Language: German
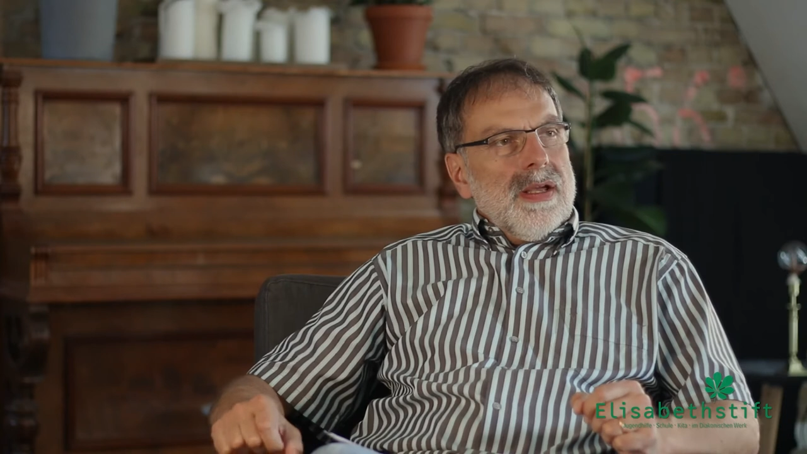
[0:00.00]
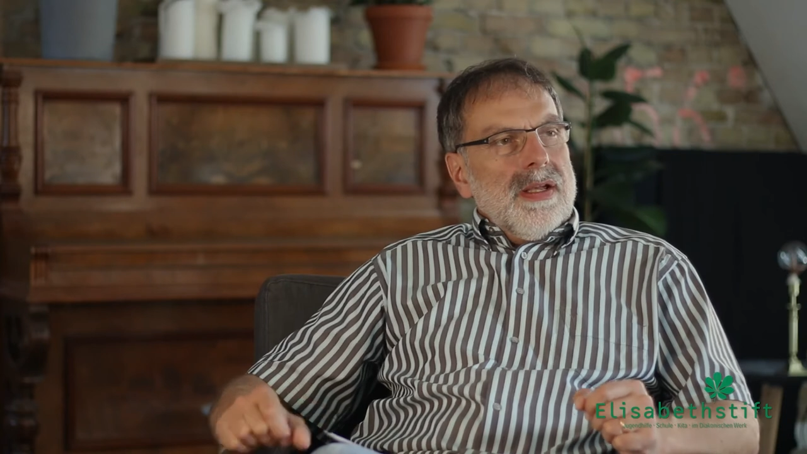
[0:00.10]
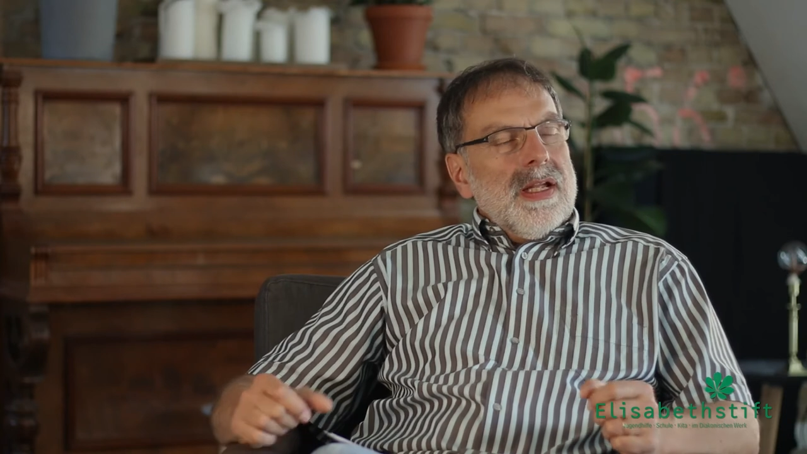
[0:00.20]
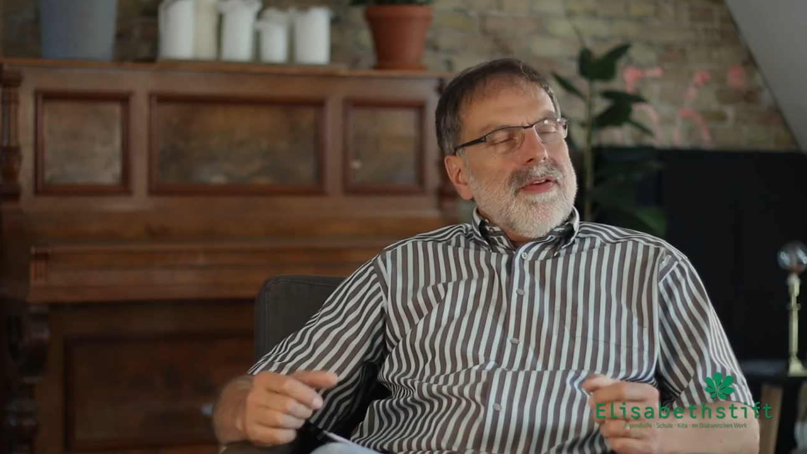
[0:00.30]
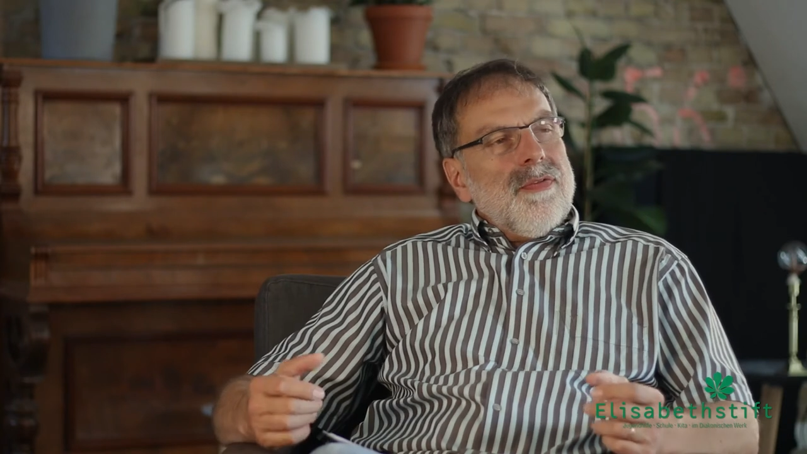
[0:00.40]

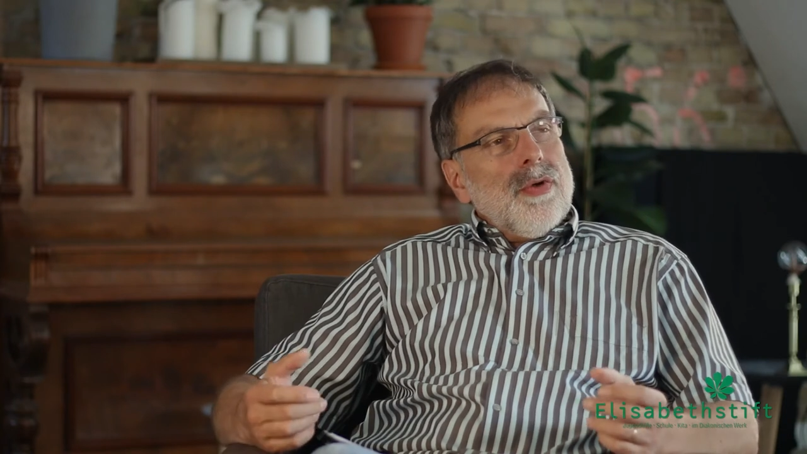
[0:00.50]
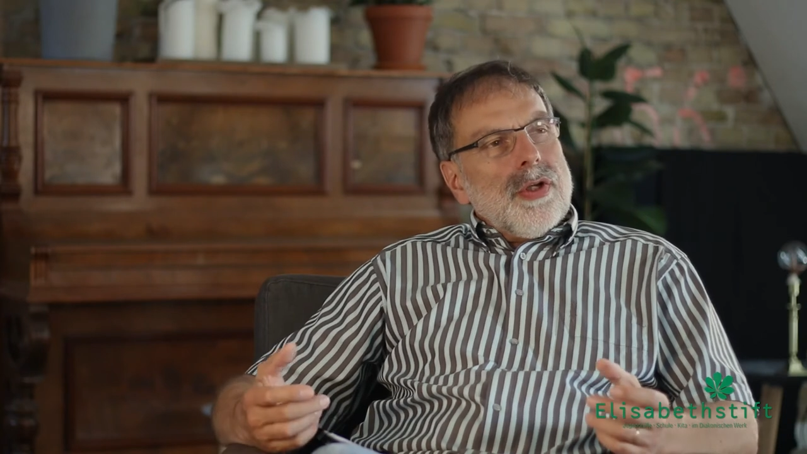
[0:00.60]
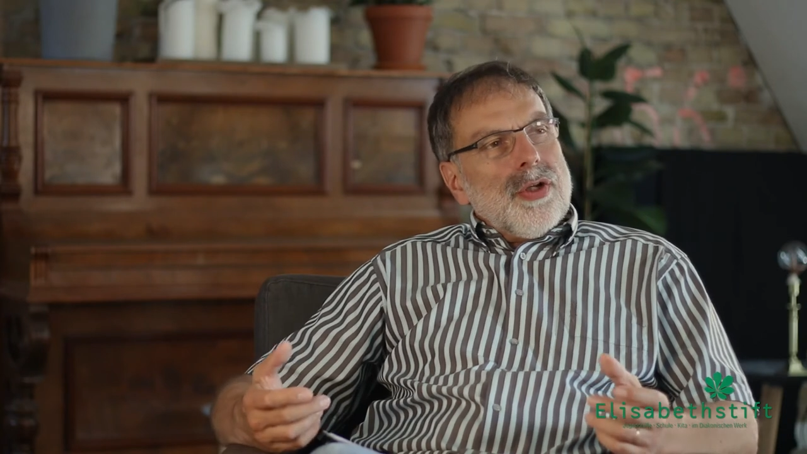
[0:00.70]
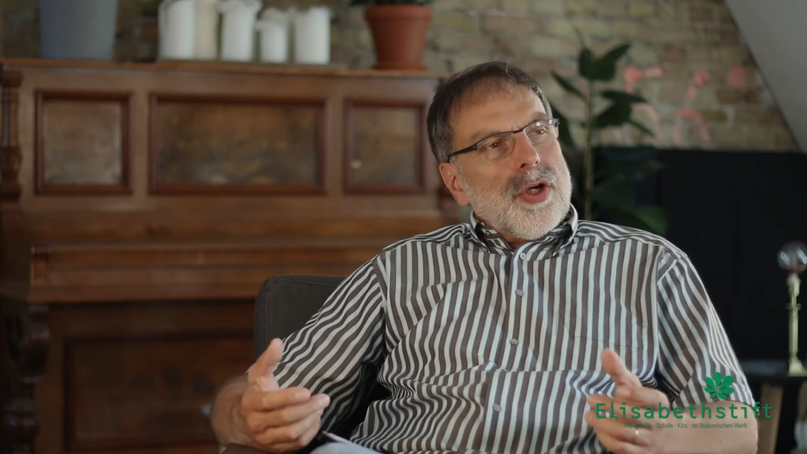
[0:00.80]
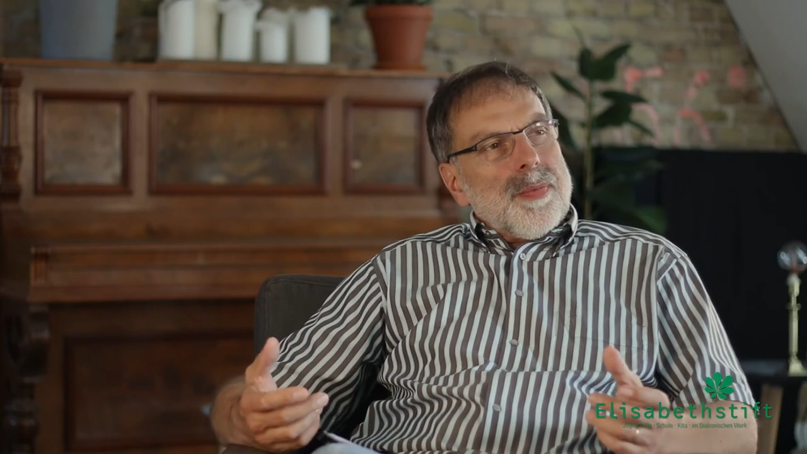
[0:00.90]
Dann
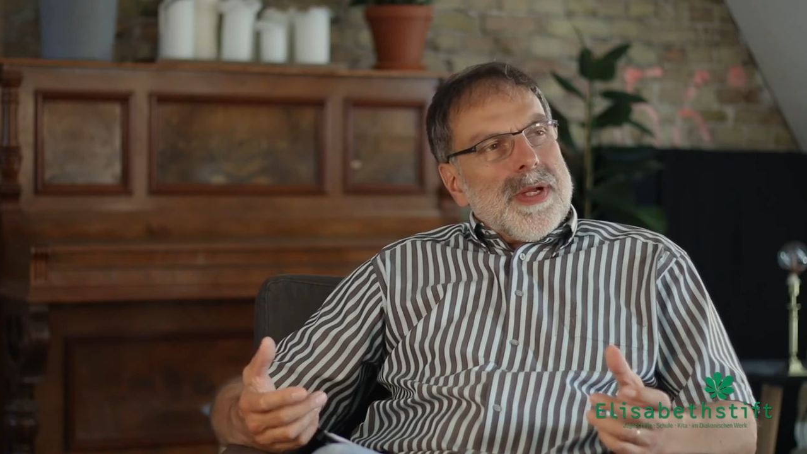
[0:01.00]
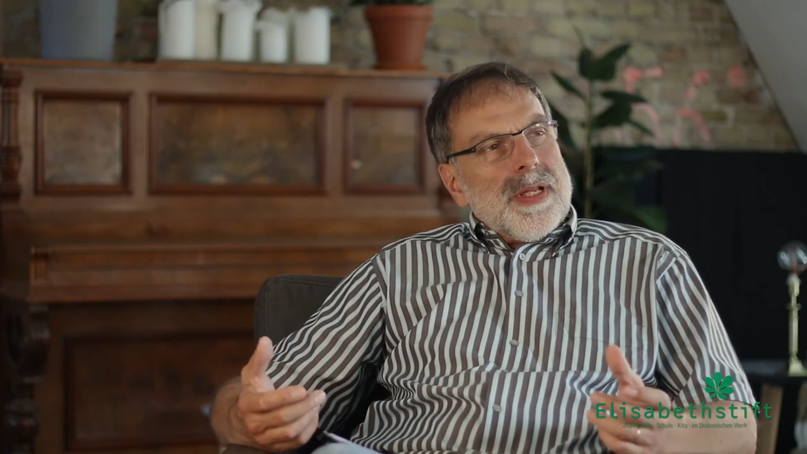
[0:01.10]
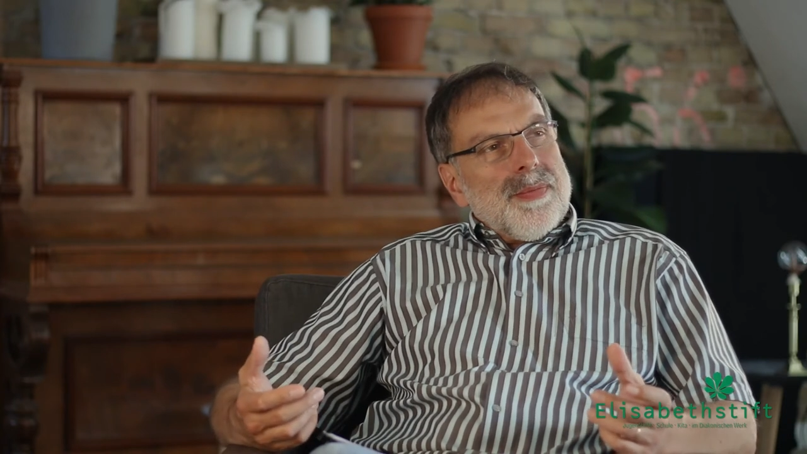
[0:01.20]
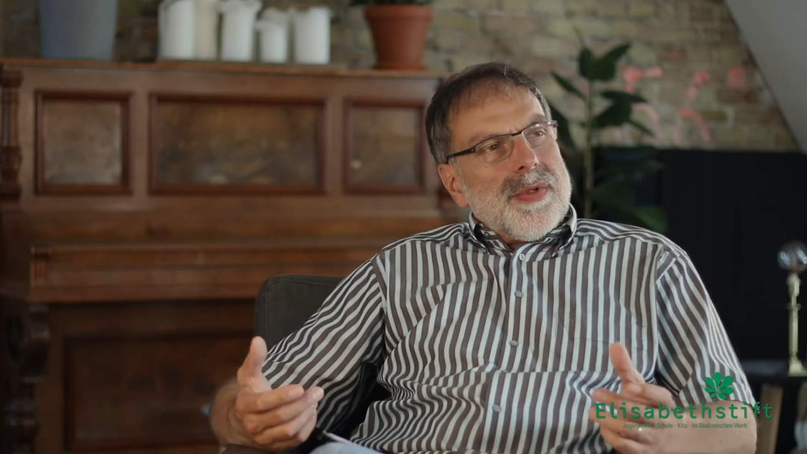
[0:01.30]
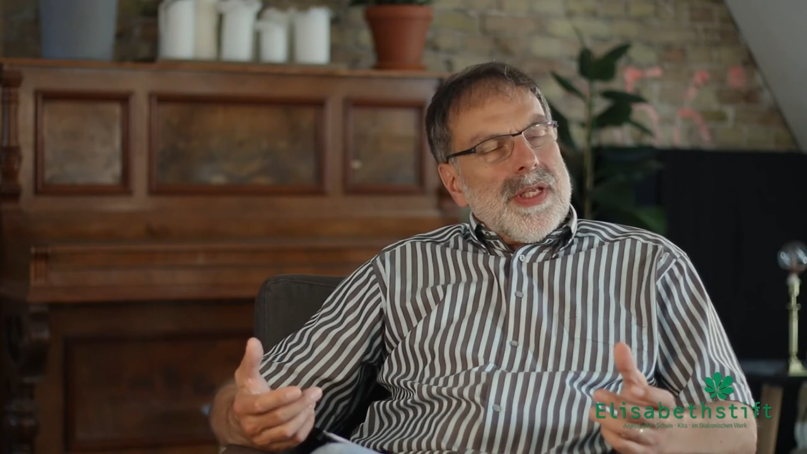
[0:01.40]
würde doch bei
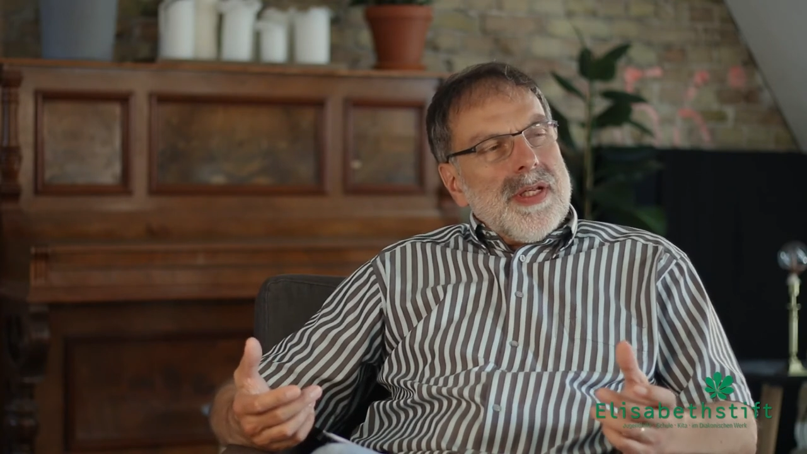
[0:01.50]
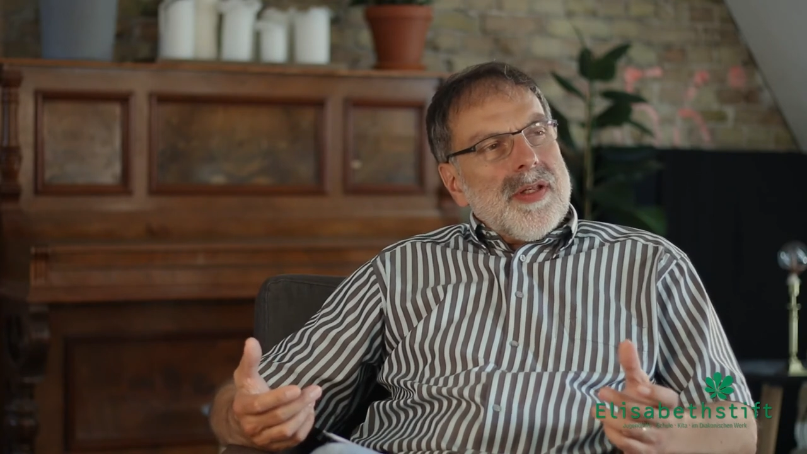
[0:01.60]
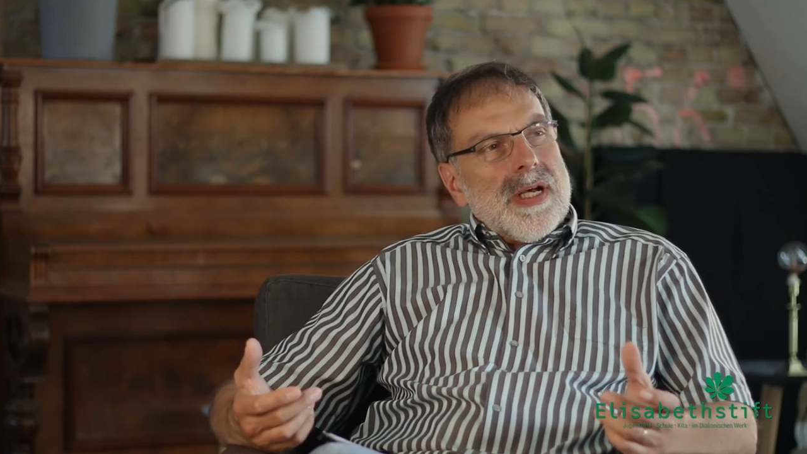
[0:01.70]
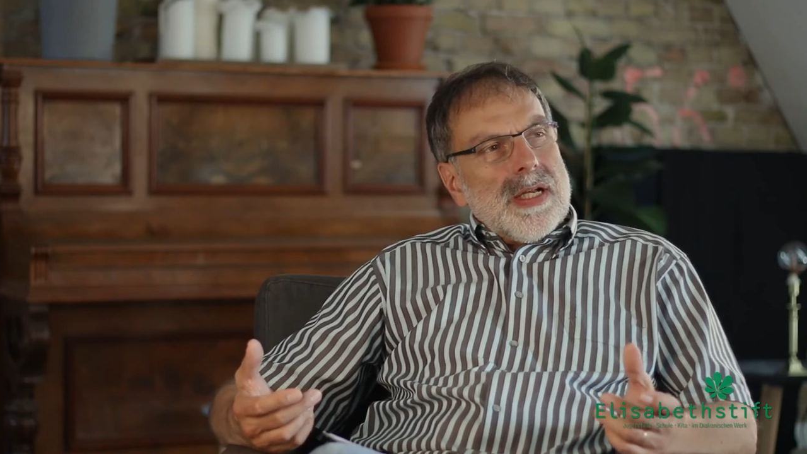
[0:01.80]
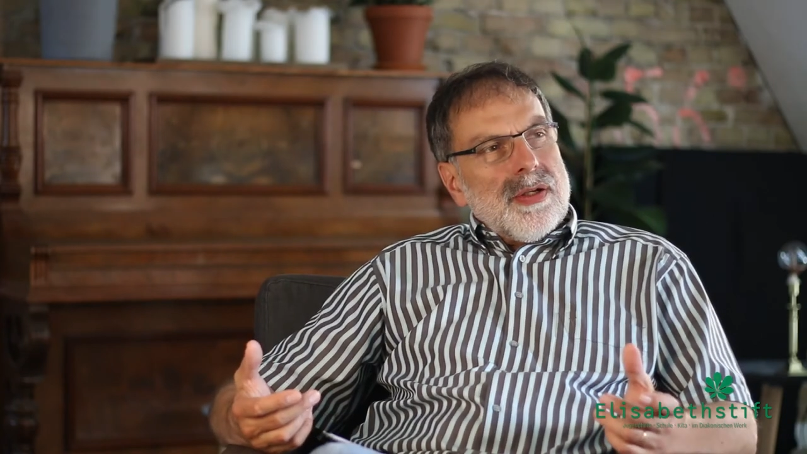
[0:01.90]
dem
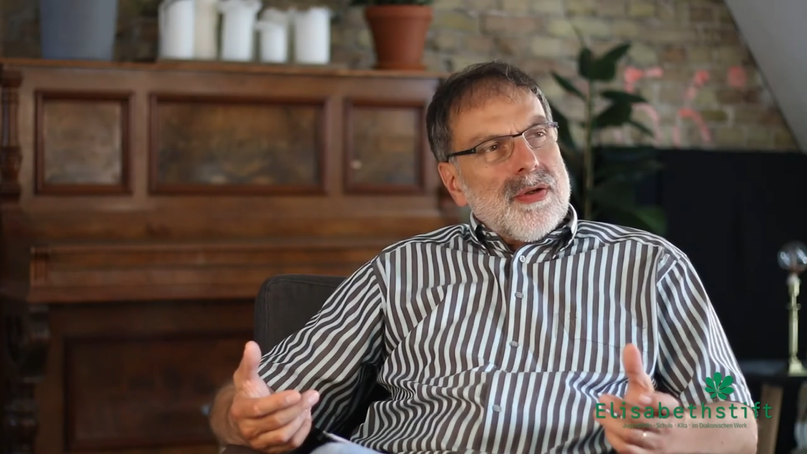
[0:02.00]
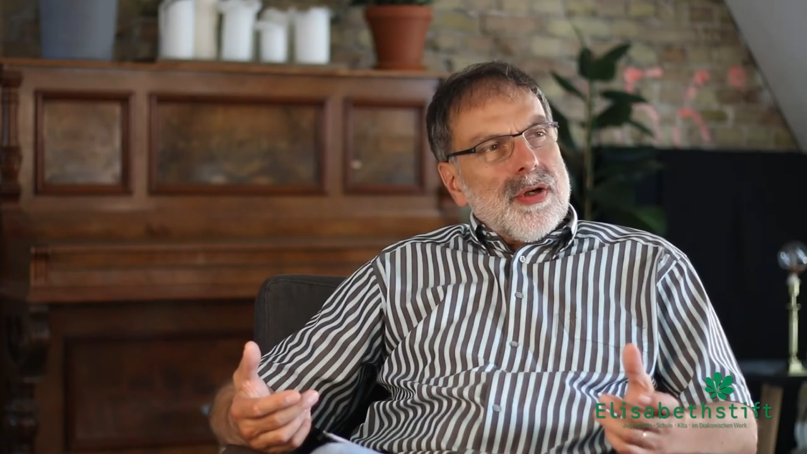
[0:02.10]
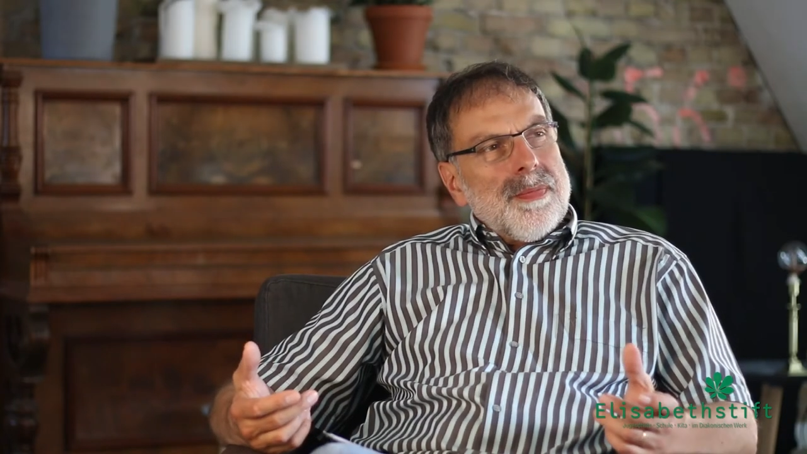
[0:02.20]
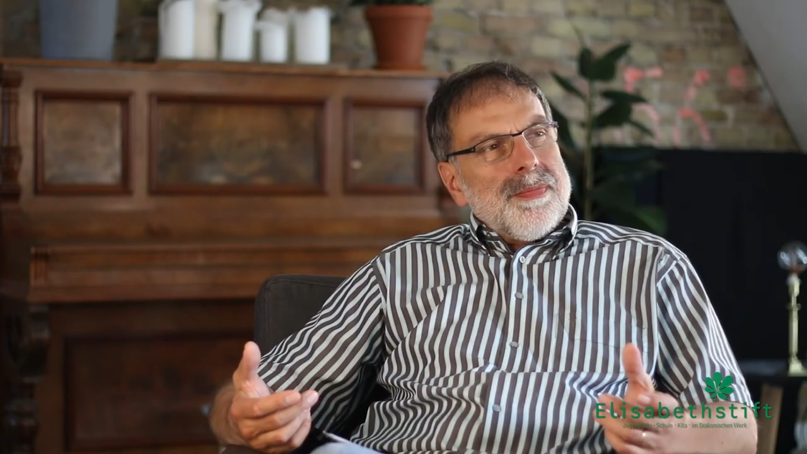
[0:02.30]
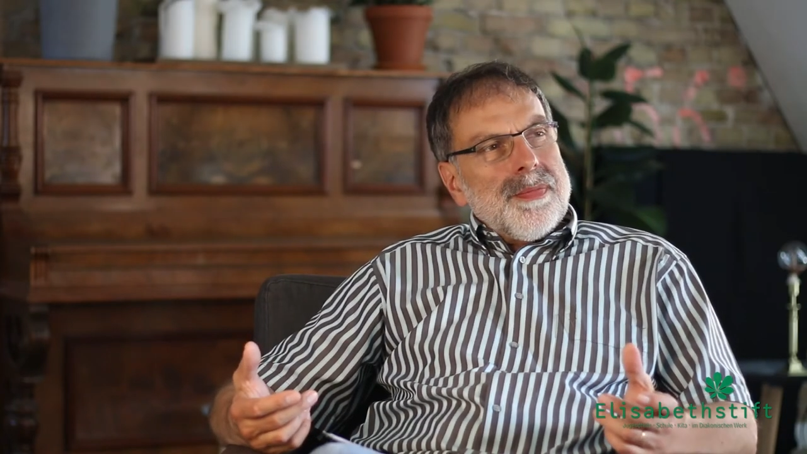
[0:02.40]
Kind
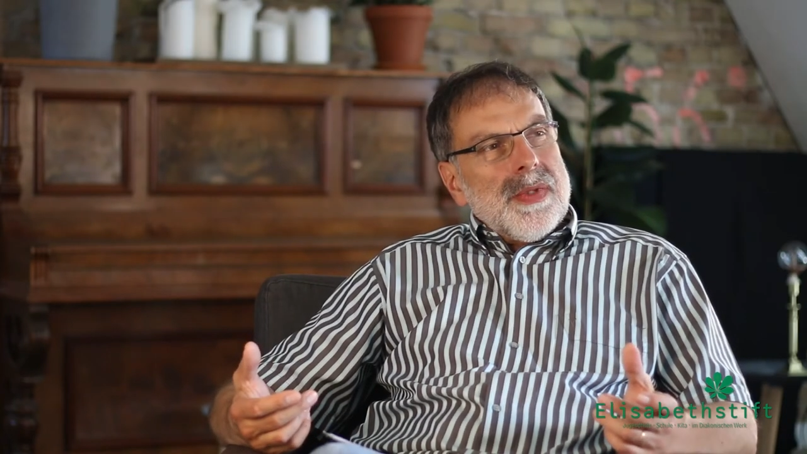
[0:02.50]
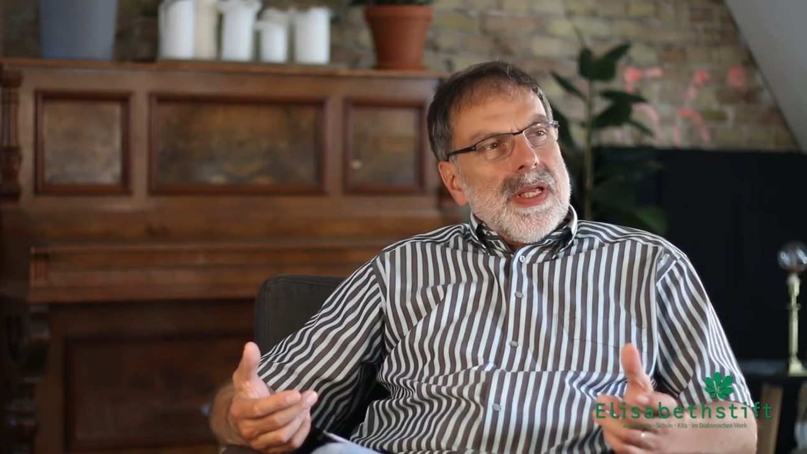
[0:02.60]
ankommen,